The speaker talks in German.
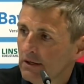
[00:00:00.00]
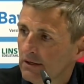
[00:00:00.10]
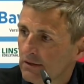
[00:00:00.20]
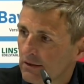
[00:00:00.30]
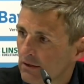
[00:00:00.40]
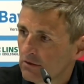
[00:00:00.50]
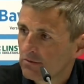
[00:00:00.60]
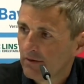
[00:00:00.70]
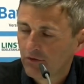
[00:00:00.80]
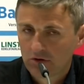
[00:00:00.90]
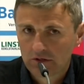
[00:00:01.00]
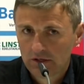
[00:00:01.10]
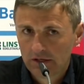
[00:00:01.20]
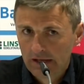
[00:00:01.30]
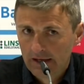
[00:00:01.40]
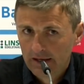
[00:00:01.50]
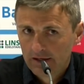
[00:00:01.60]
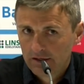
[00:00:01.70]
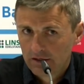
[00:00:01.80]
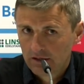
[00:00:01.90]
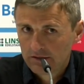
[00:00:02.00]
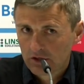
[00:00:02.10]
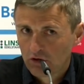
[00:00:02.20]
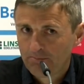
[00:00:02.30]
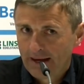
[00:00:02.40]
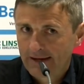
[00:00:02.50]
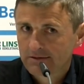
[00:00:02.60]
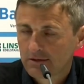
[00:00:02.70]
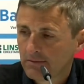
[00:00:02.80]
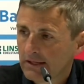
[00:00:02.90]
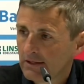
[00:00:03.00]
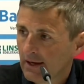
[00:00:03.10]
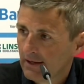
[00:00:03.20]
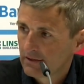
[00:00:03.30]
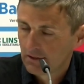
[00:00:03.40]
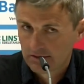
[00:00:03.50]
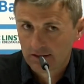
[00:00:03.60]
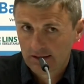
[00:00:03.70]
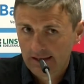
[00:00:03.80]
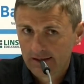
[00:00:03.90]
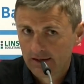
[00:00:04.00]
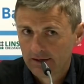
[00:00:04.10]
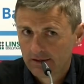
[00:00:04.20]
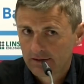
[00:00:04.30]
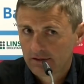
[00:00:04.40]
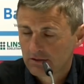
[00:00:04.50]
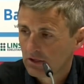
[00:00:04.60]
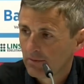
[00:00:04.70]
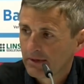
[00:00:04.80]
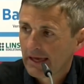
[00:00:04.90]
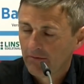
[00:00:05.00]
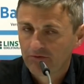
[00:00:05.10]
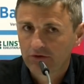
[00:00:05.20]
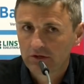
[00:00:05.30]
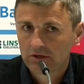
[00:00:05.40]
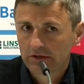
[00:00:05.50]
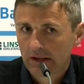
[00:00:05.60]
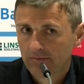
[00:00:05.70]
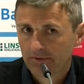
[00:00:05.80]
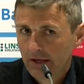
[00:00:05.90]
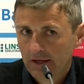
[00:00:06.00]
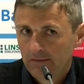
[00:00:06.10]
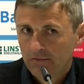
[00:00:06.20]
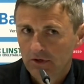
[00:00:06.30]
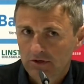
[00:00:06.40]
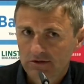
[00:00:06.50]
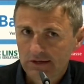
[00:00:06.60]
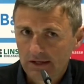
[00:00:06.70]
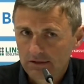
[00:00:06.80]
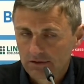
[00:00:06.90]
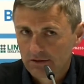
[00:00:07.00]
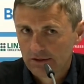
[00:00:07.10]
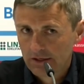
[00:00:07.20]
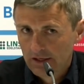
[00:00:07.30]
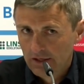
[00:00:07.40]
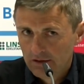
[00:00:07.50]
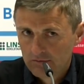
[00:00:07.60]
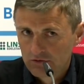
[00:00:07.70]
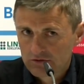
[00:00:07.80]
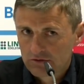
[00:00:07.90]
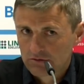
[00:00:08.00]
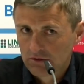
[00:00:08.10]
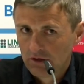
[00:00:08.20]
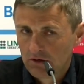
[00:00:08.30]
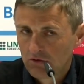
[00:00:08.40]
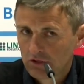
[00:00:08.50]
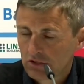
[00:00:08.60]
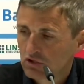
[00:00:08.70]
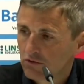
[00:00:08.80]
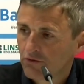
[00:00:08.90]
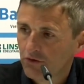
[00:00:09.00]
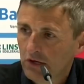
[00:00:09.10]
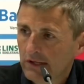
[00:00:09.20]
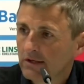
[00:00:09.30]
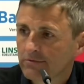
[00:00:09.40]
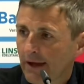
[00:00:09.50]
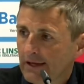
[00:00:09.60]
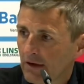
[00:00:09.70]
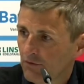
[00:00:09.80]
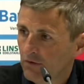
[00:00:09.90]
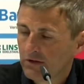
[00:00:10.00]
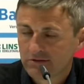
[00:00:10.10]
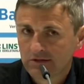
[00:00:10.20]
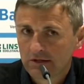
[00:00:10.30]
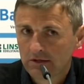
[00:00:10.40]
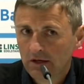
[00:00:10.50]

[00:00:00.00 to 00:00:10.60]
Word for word: Äh, das war einfach äh, nicht kompakt am Ende auch den Gegner dann auch bekämpfen können. Ich glaube, man hat gesehen, mussten heute schon viel in die Zweikämpfe investieren.